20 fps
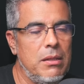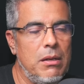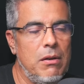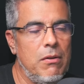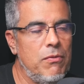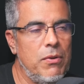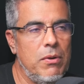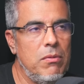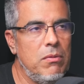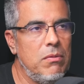
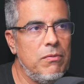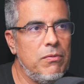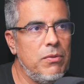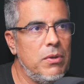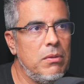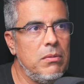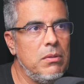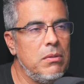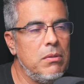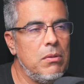No, fue un,
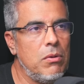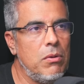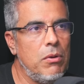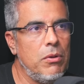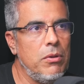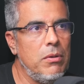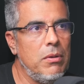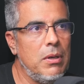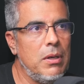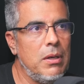fue un
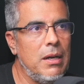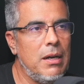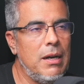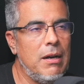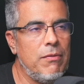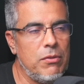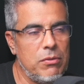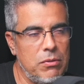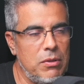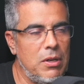rollo.
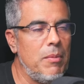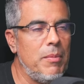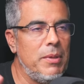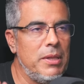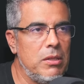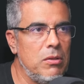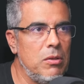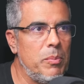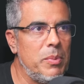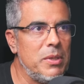
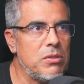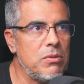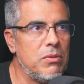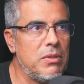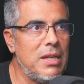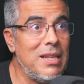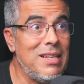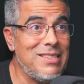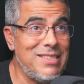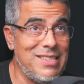Afortunadamente no
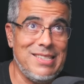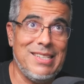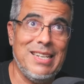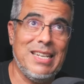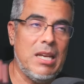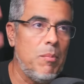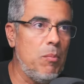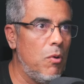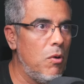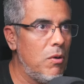pasó nada. Sí
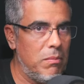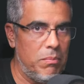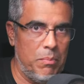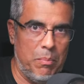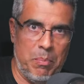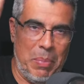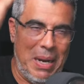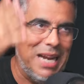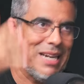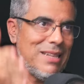se quemó
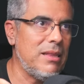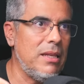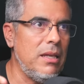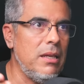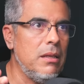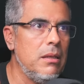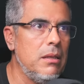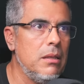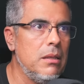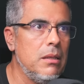
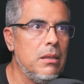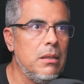parte.